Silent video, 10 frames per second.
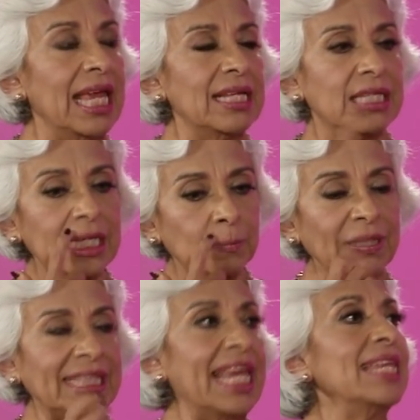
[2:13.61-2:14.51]

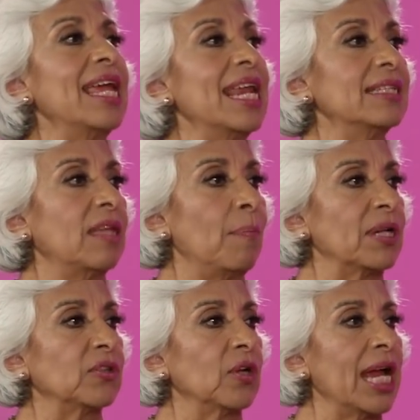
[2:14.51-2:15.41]
chispas, quién era este
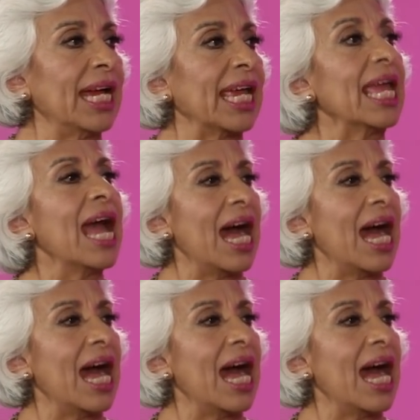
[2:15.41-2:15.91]
personaje,